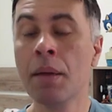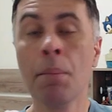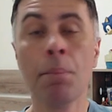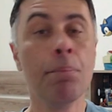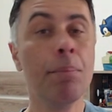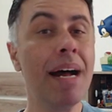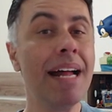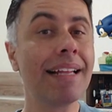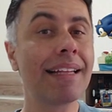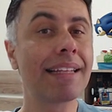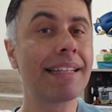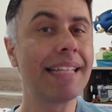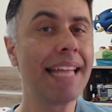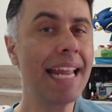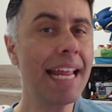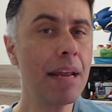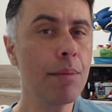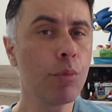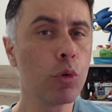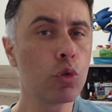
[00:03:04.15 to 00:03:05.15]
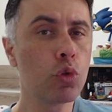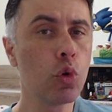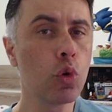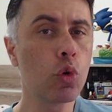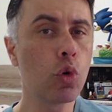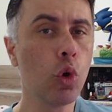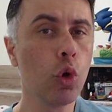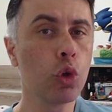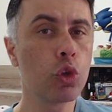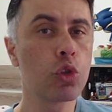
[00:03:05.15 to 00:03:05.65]
Mantemos o
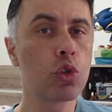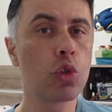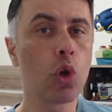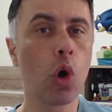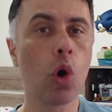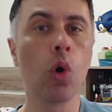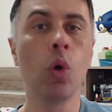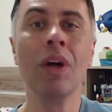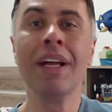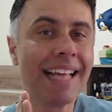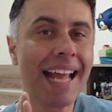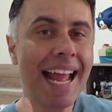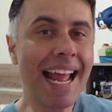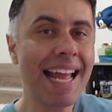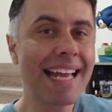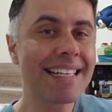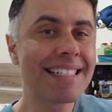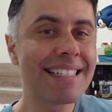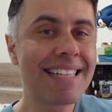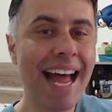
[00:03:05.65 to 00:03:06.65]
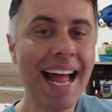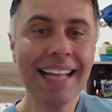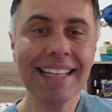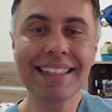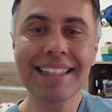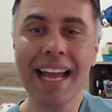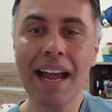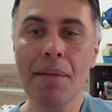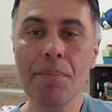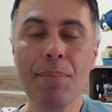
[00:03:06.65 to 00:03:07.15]
cursor
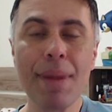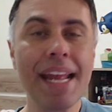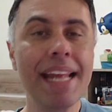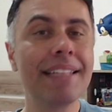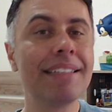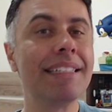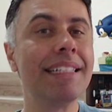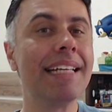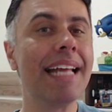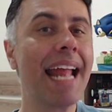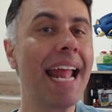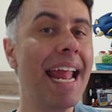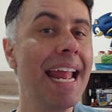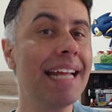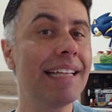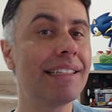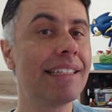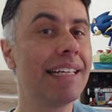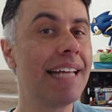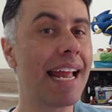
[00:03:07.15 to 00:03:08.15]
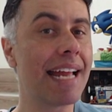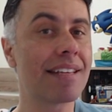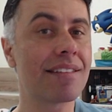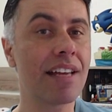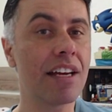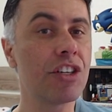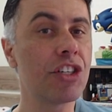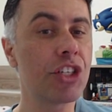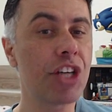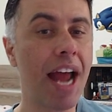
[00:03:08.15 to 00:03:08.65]
exatamente entre
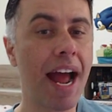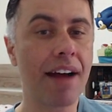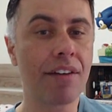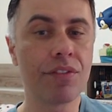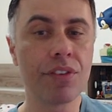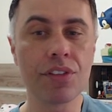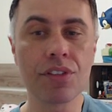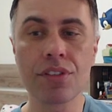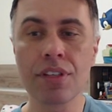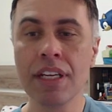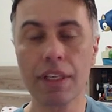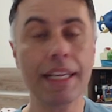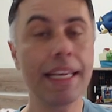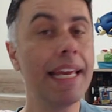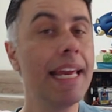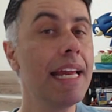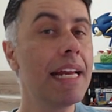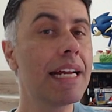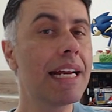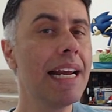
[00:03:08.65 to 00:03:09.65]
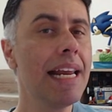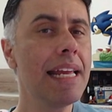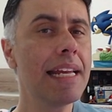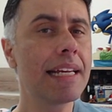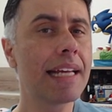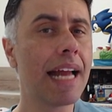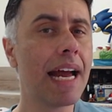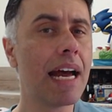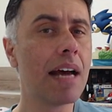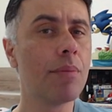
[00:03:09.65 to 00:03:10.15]
essas chaves e
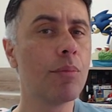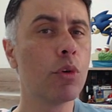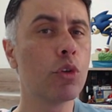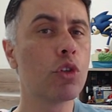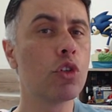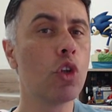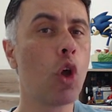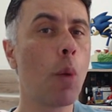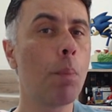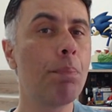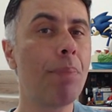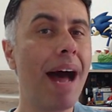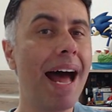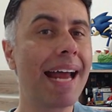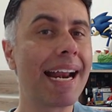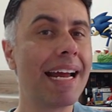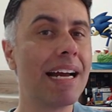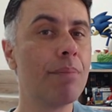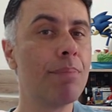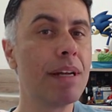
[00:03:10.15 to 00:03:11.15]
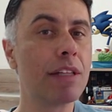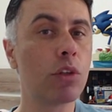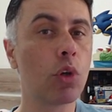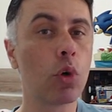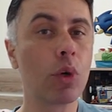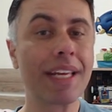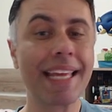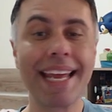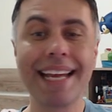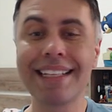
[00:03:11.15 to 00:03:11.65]
clicamos no
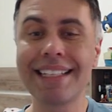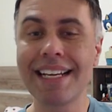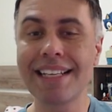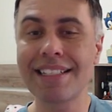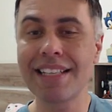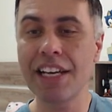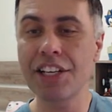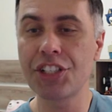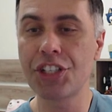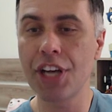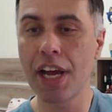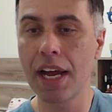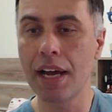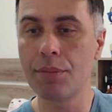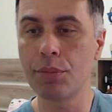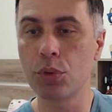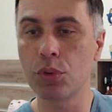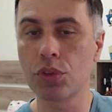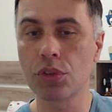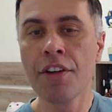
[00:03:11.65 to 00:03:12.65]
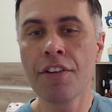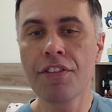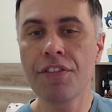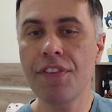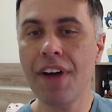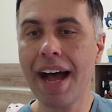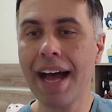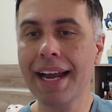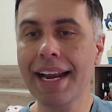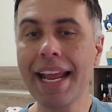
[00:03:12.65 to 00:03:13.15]
parâmetro que desejamos,
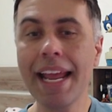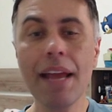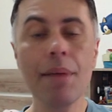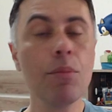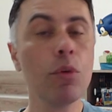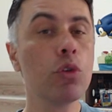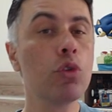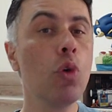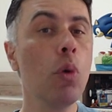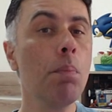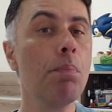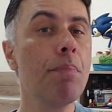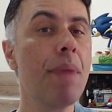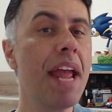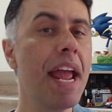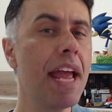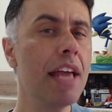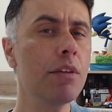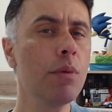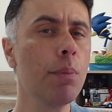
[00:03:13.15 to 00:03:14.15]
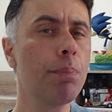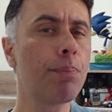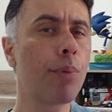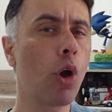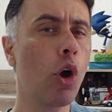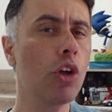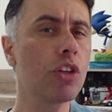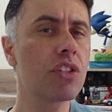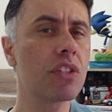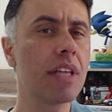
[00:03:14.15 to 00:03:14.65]
faremos o mesmo
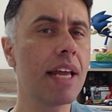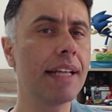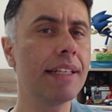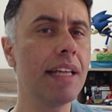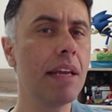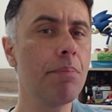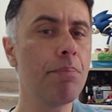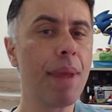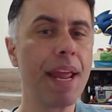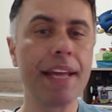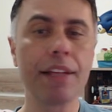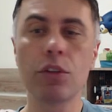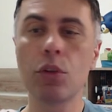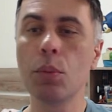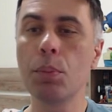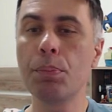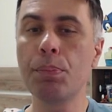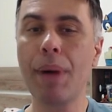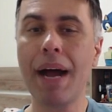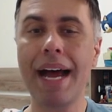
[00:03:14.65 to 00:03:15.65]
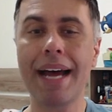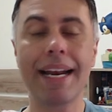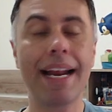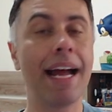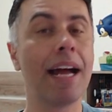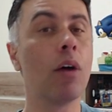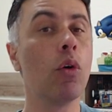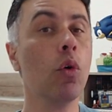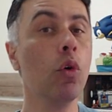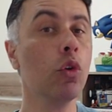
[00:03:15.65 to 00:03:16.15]
procedimento
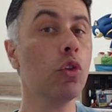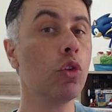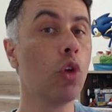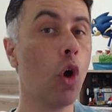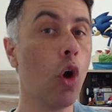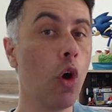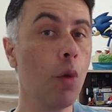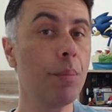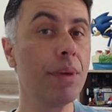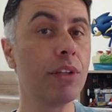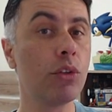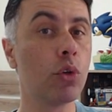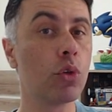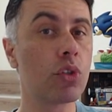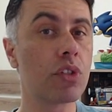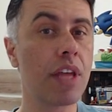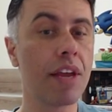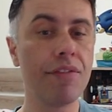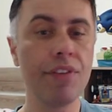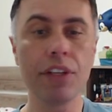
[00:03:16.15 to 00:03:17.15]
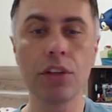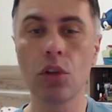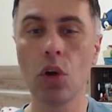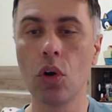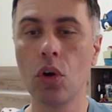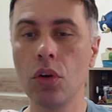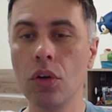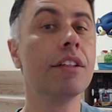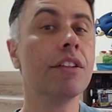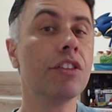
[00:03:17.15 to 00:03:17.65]
para o nome do
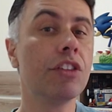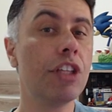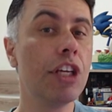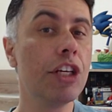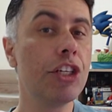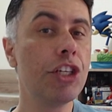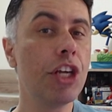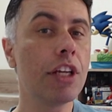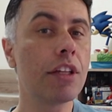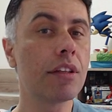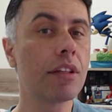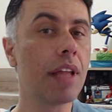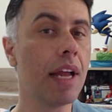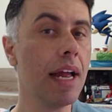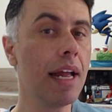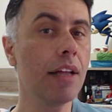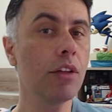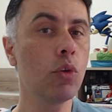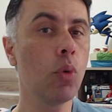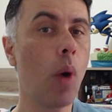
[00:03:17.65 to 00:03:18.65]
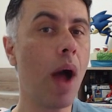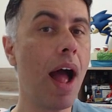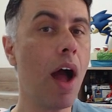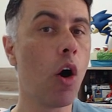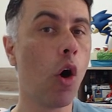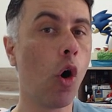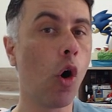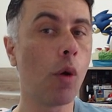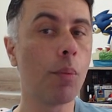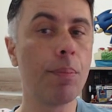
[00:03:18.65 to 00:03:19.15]
servidor, digitando
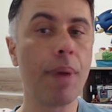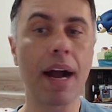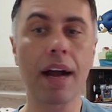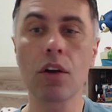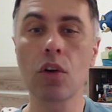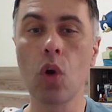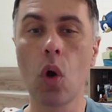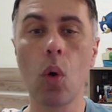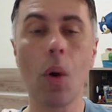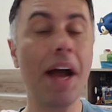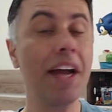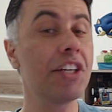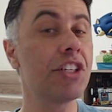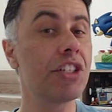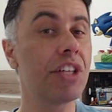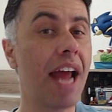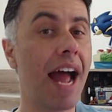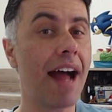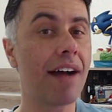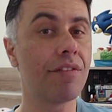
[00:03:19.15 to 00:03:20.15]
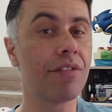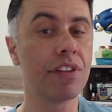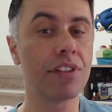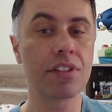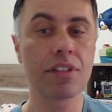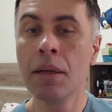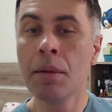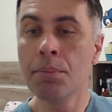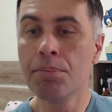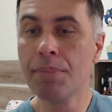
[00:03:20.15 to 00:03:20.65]
arroba com as
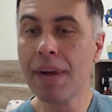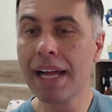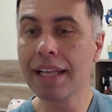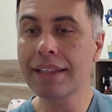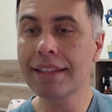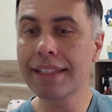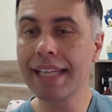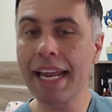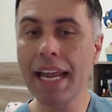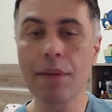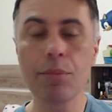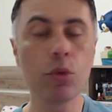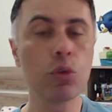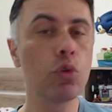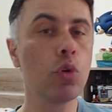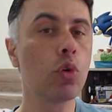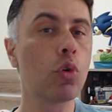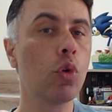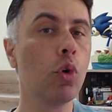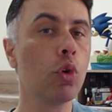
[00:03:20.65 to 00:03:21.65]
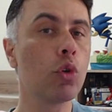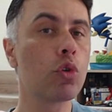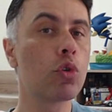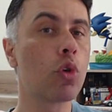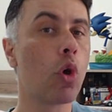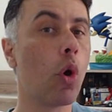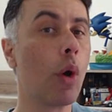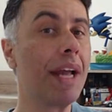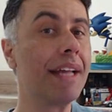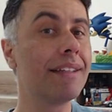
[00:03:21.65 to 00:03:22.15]
chaves, mantemos o
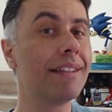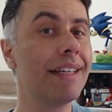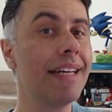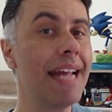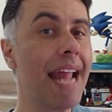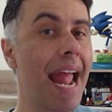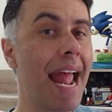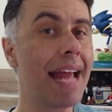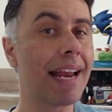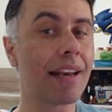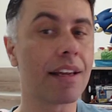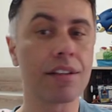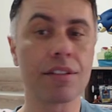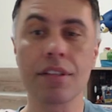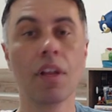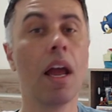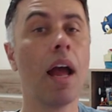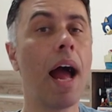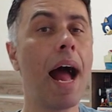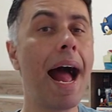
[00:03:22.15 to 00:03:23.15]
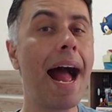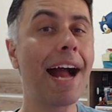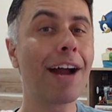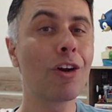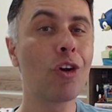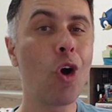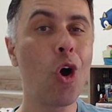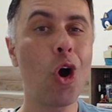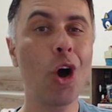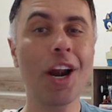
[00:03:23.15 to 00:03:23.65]
cursor entre elas,
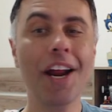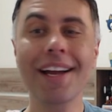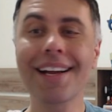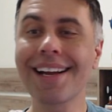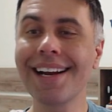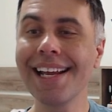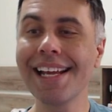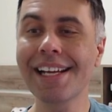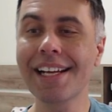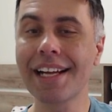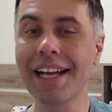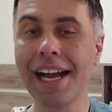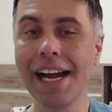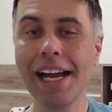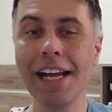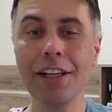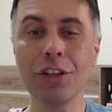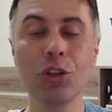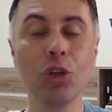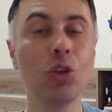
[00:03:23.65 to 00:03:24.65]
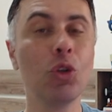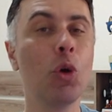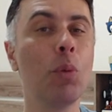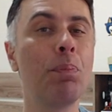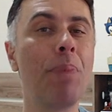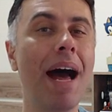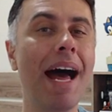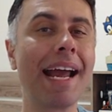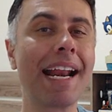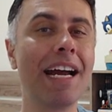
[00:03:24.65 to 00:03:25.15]
agora clicando no
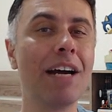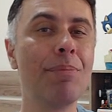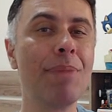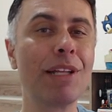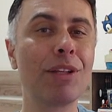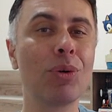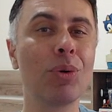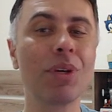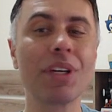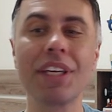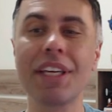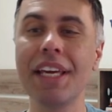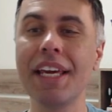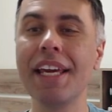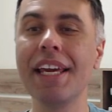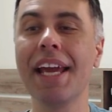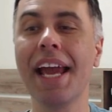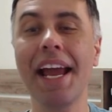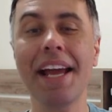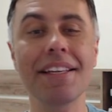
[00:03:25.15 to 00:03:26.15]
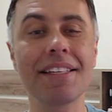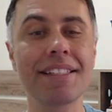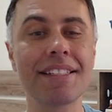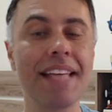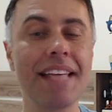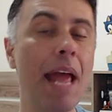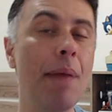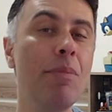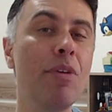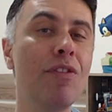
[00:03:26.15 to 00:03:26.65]
parâmetro que
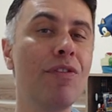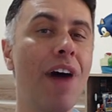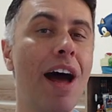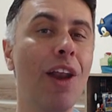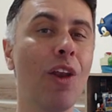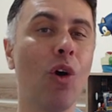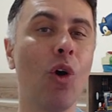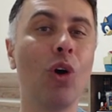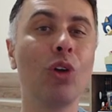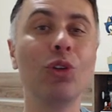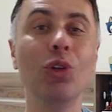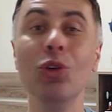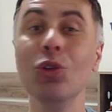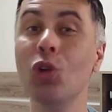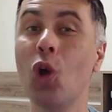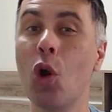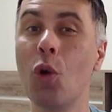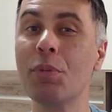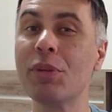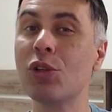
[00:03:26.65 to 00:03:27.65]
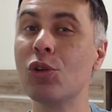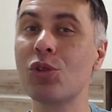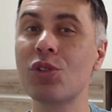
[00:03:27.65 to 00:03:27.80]
recebe o valor do nome do